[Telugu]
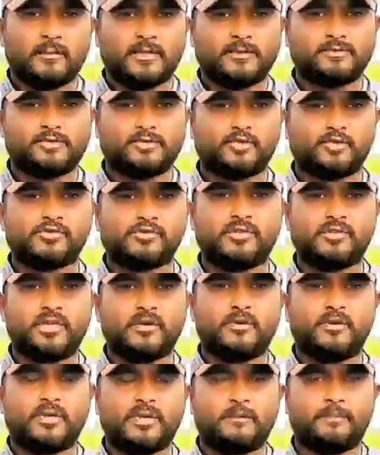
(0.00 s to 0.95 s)
మనం
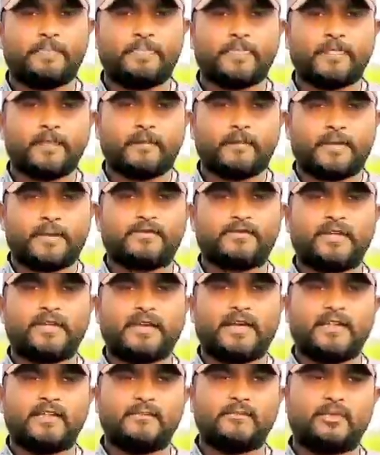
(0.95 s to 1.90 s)
చూస్తూనే ఉన్నాం
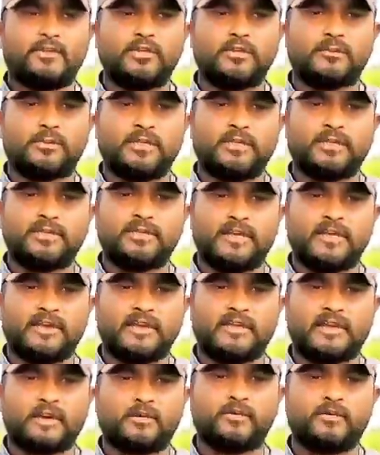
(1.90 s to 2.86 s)
ప్రస్తుత కాలంలోని ఇప్పుడు అయితే
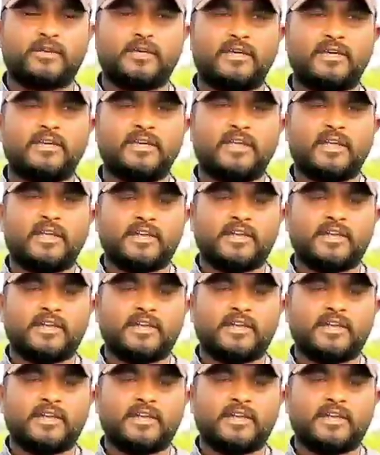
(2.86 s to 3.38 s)
అలా కాకుండా